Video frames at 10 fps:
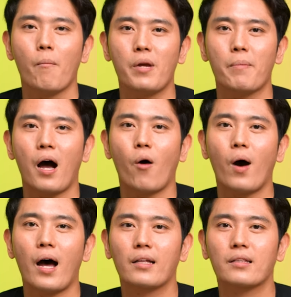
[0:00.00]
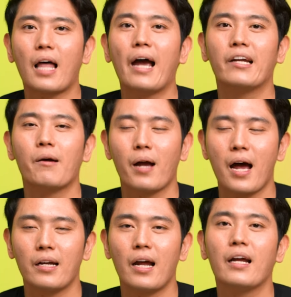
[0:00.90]
มีภาวะไตทำ
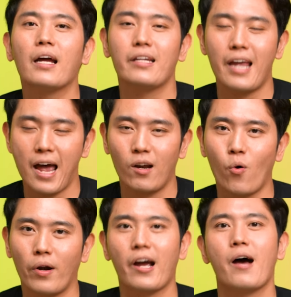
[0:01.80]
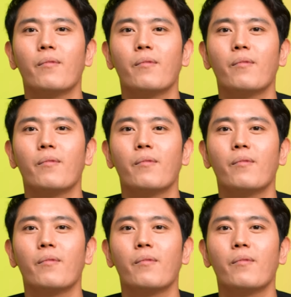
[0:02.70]
งานได้แย่ลงนะครั